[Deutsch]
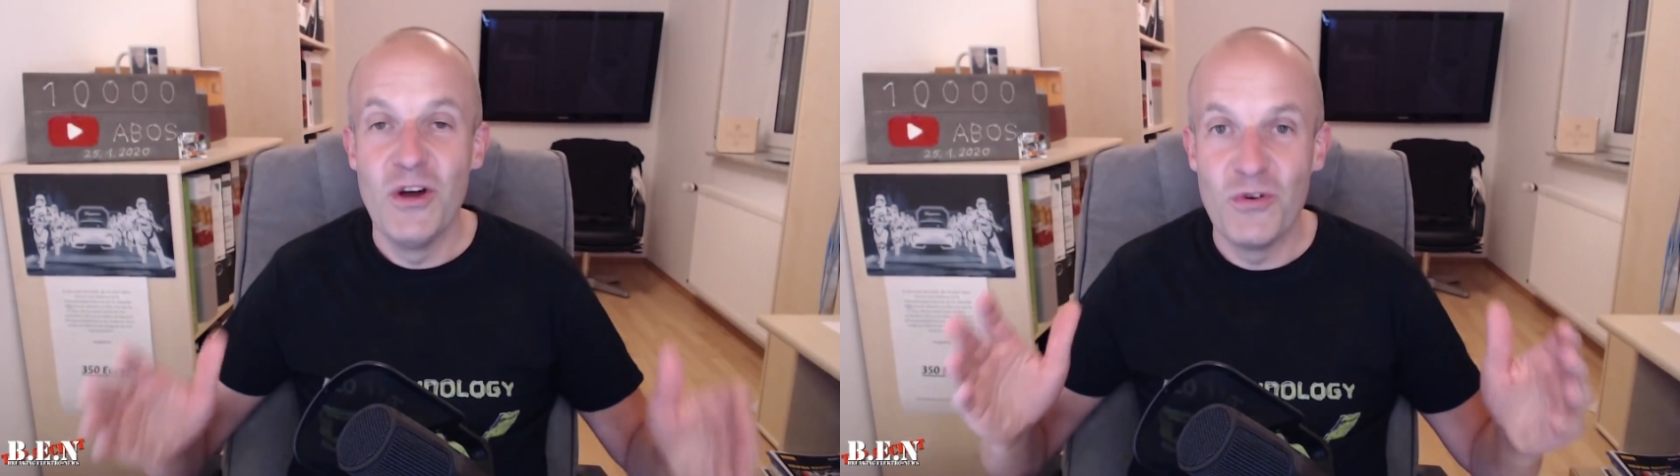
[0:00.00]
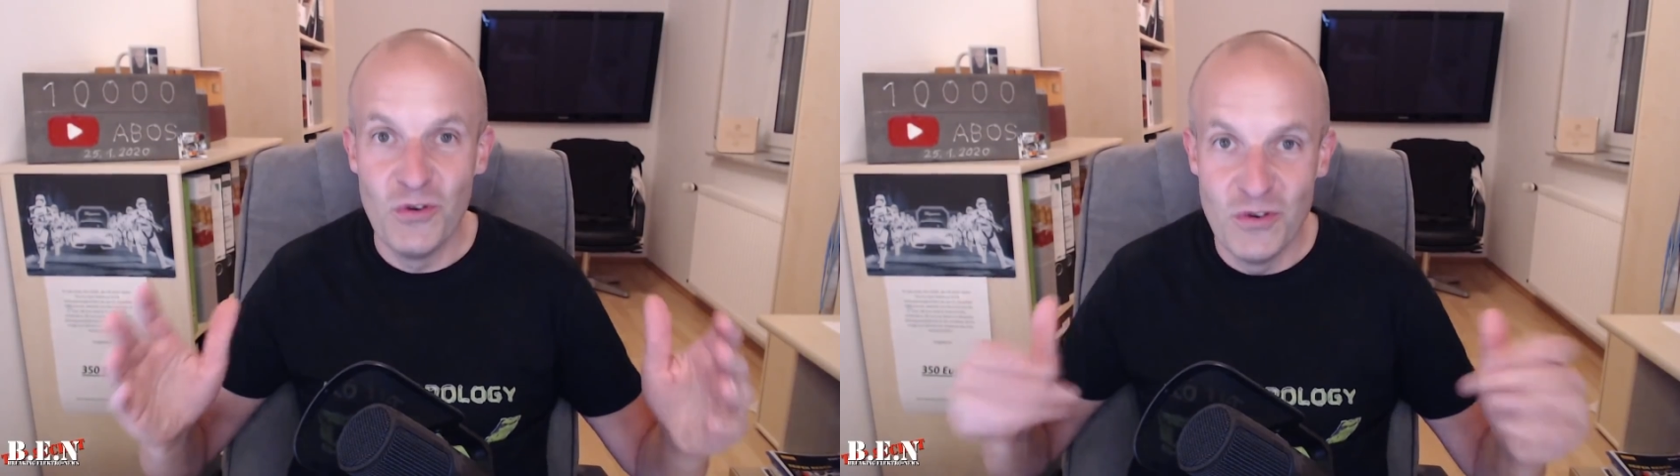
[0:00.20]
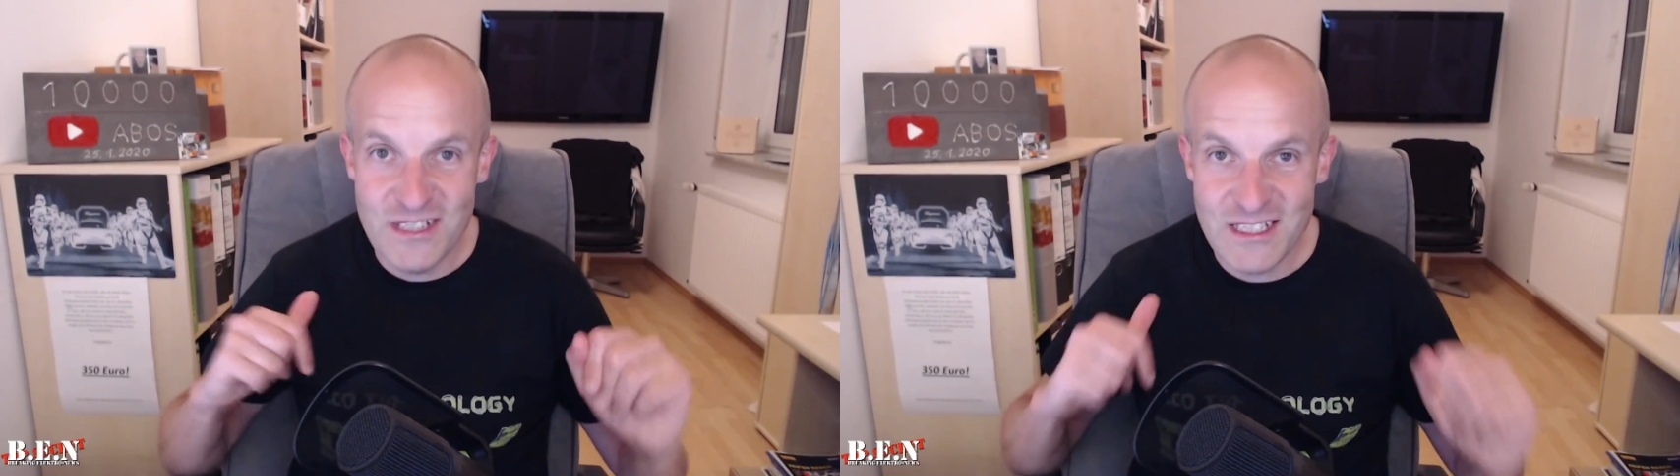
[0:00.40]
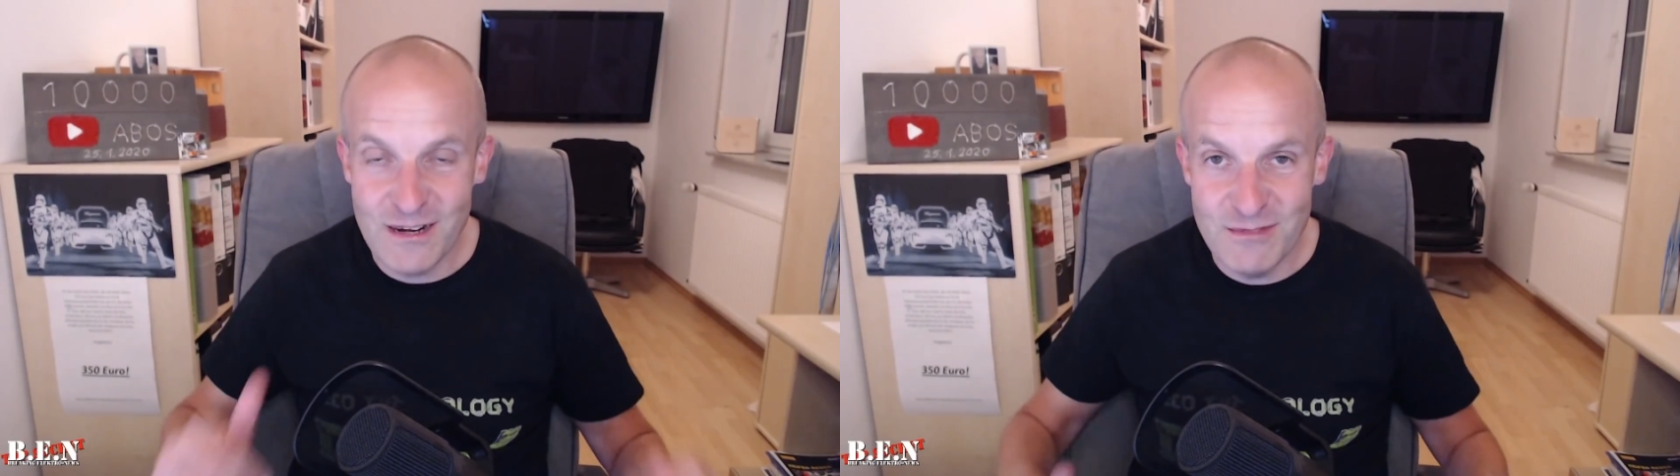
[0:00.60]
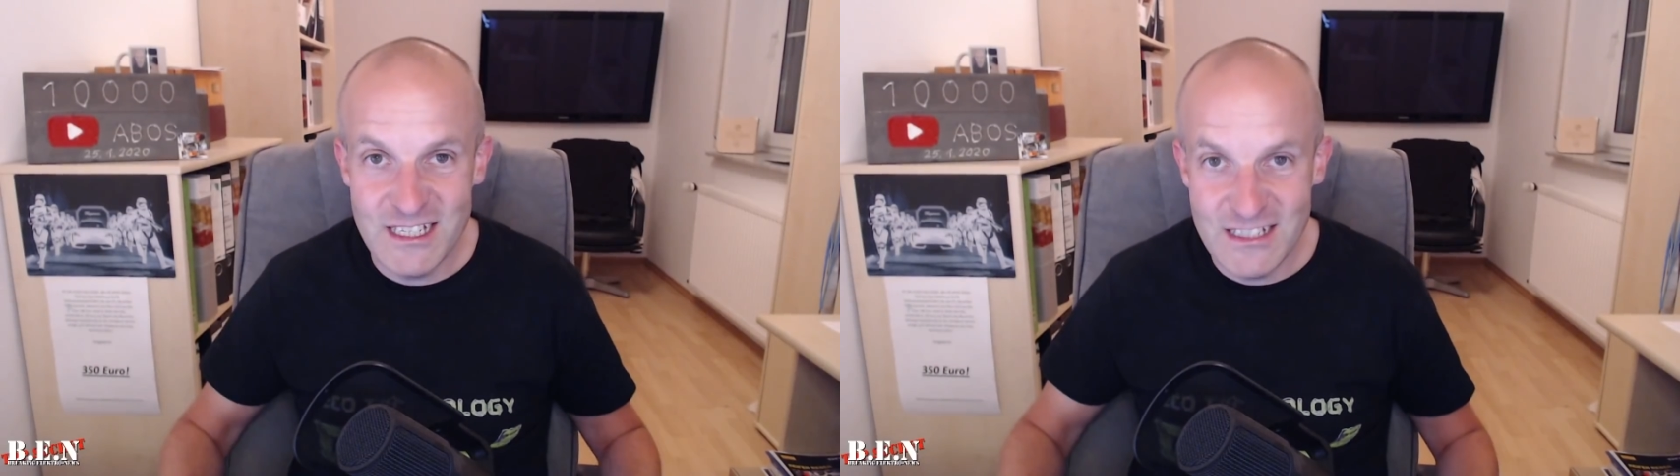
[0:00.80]
und löst
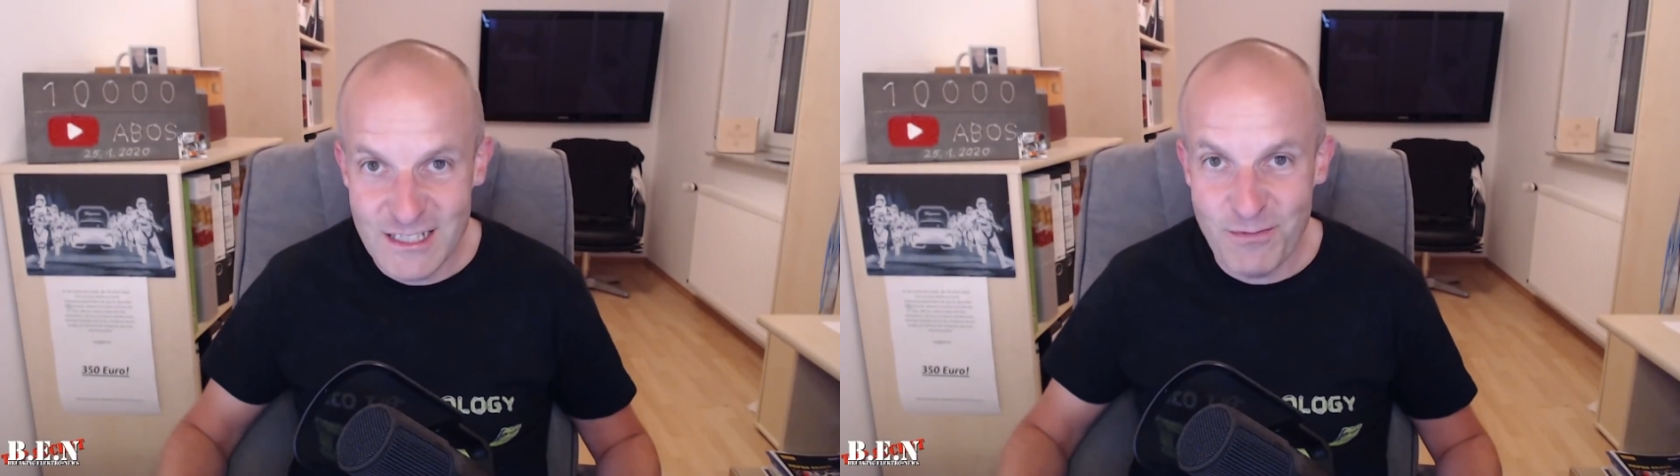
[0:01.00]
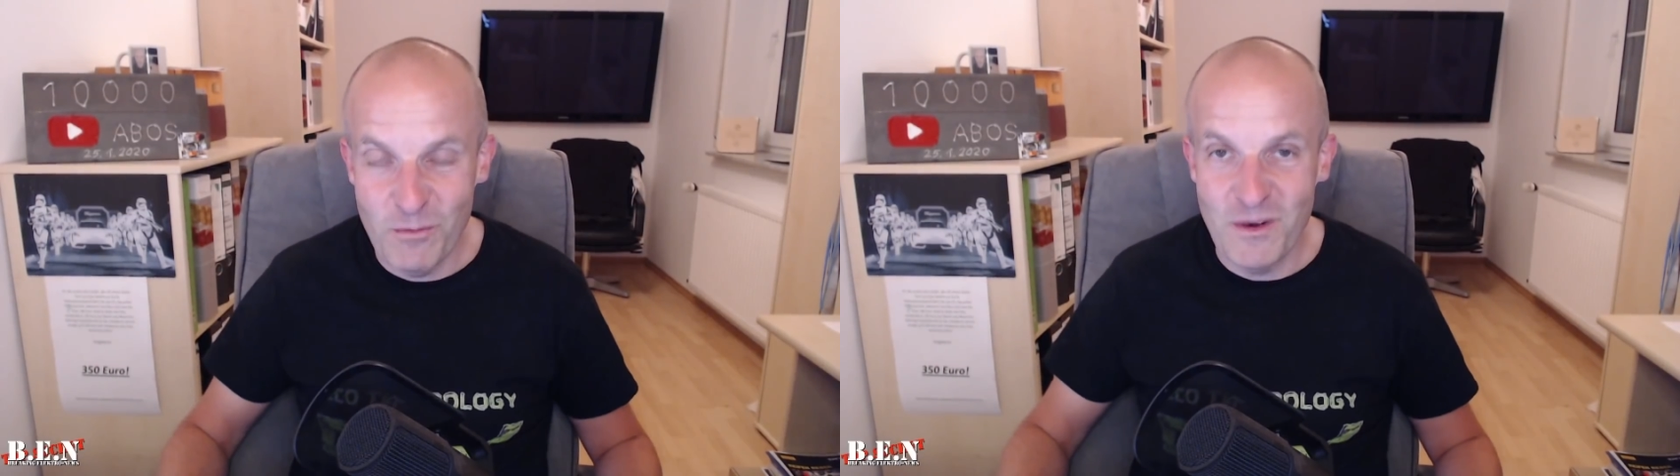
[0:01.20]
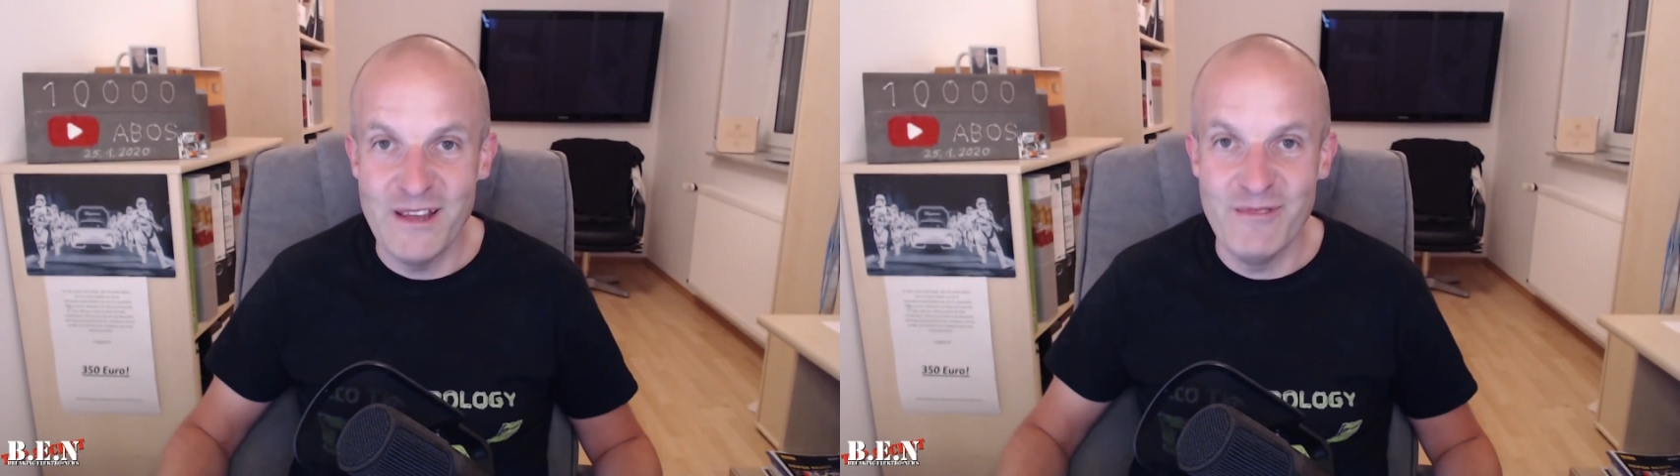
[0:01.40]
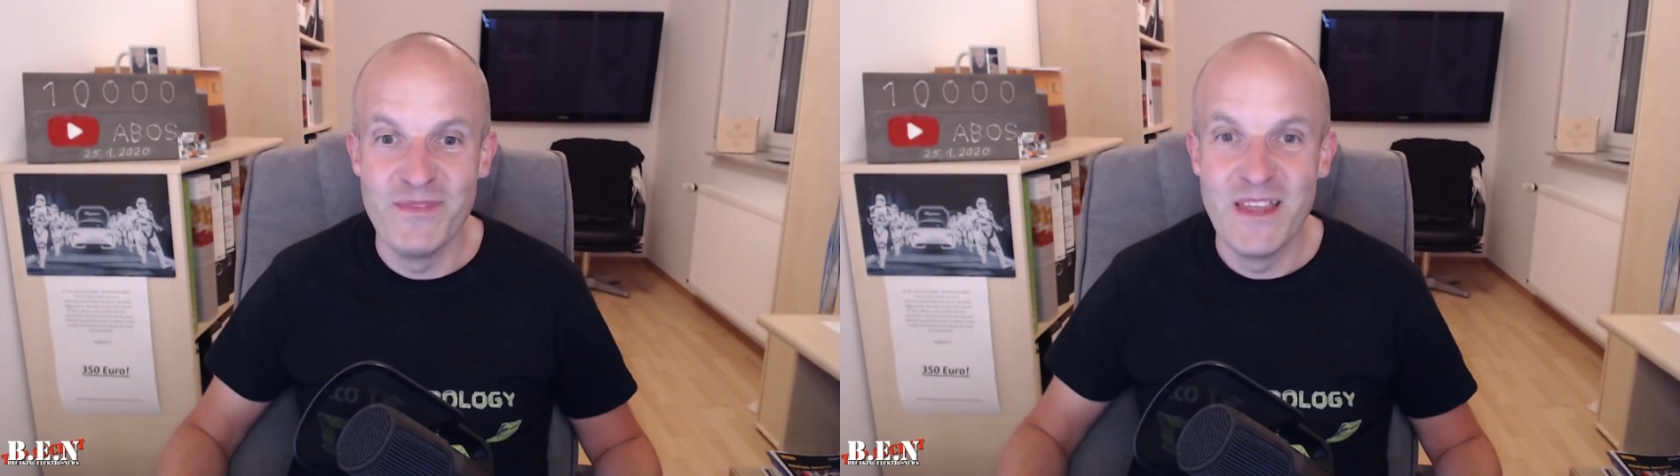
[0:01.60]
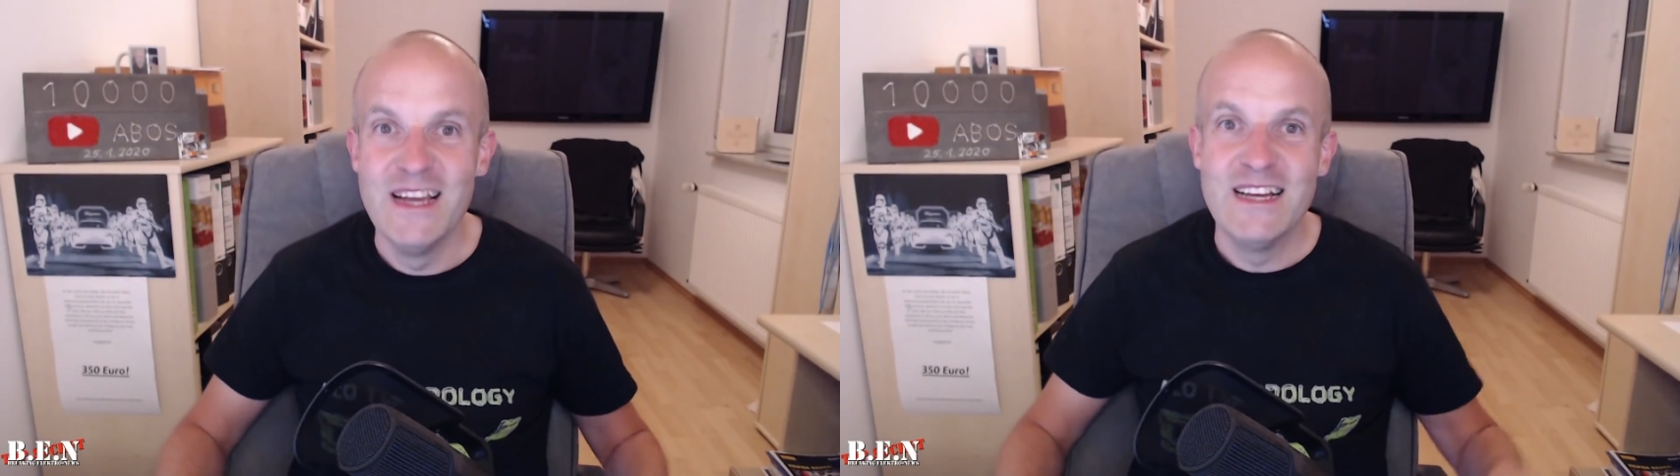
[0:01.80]
damit dieses Problem.